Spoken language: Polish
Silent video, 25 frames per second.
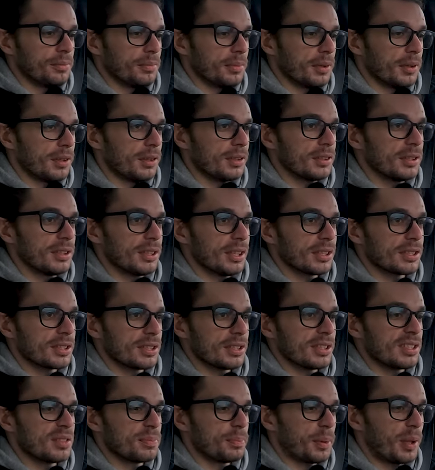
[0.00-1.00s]
bo
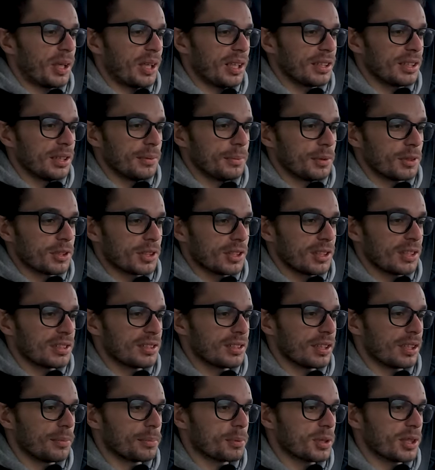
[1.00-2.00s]
inaczej spalanie może
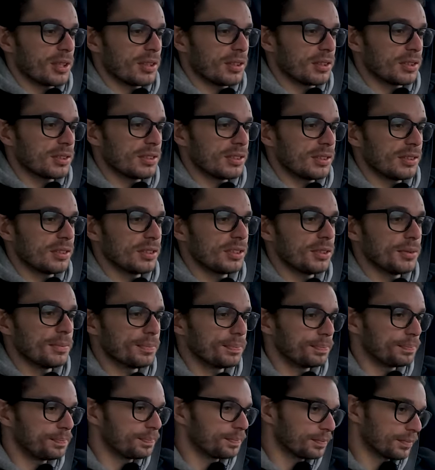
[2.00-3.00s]
nas trochę przerosnąć